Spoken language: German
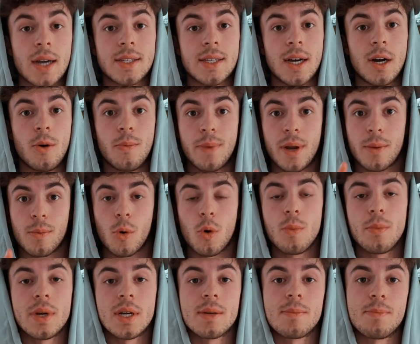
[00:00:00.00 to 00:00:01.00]
Ach ja, und bleib
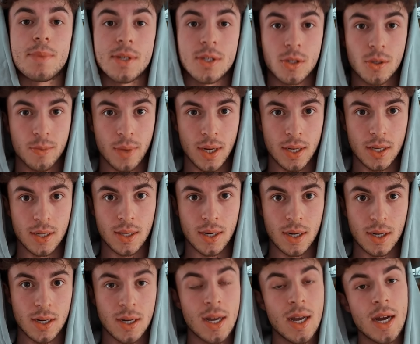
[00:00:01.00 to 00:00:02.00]
unbedingt bis zum Ende
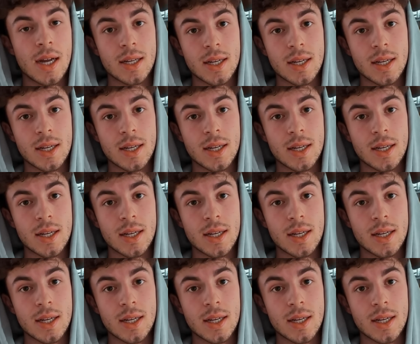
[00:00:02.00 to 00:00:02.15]
dran,